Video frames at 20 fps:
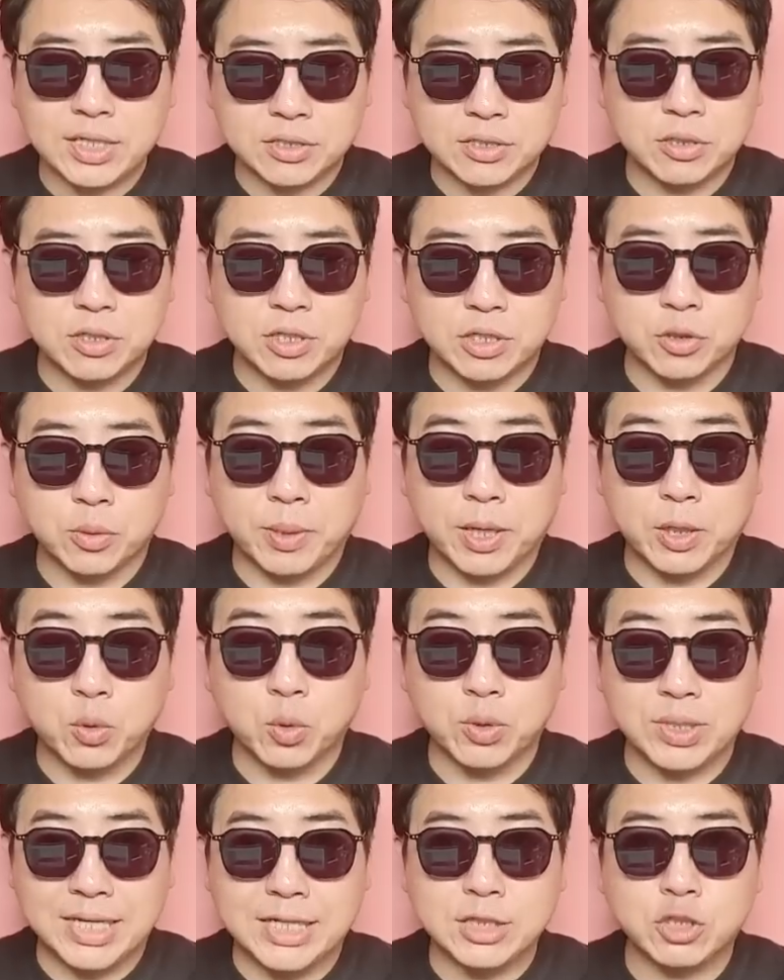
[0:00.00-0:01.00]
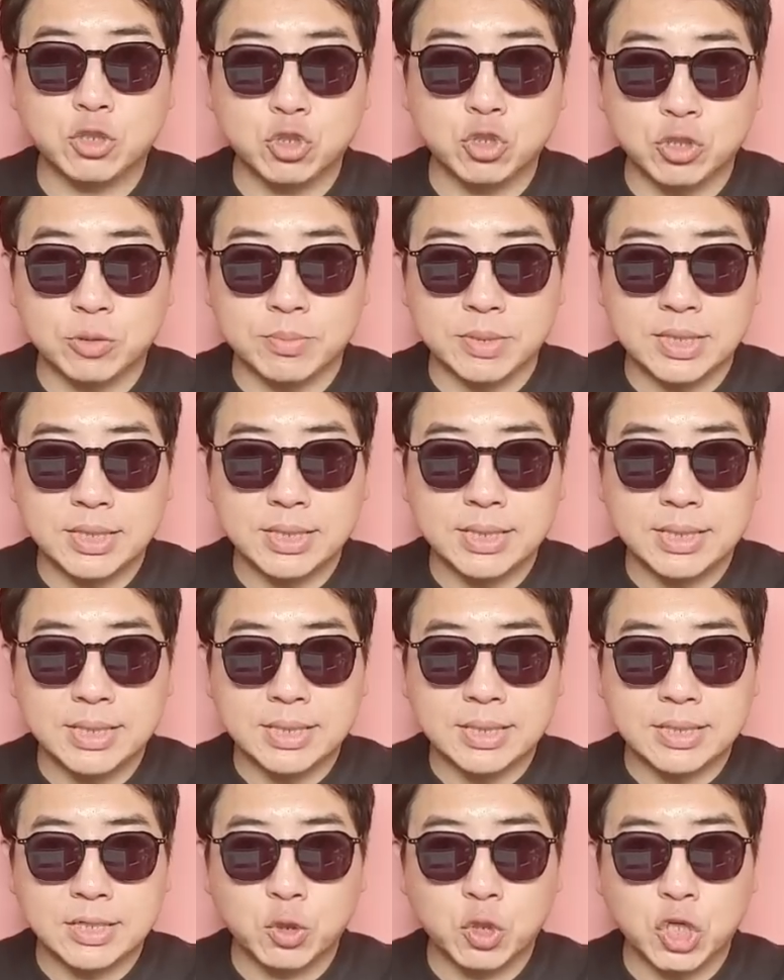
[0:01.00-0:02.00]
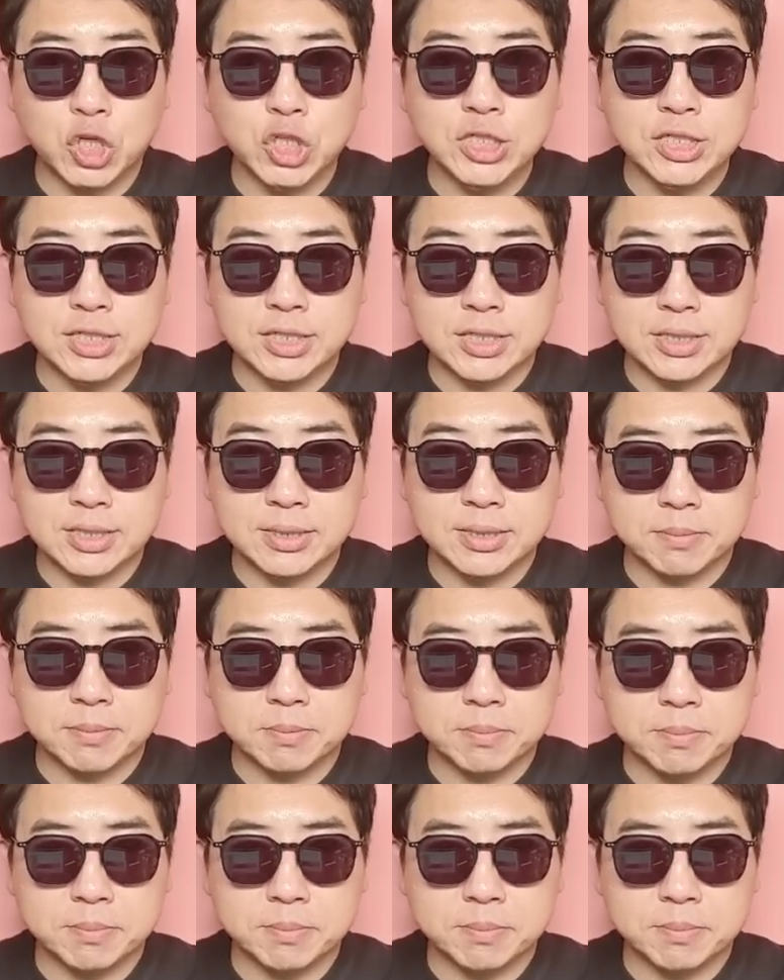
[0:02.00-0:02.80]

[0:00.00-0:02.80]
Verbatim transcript: 있어야죠. 바로 예수금 그리고 현금.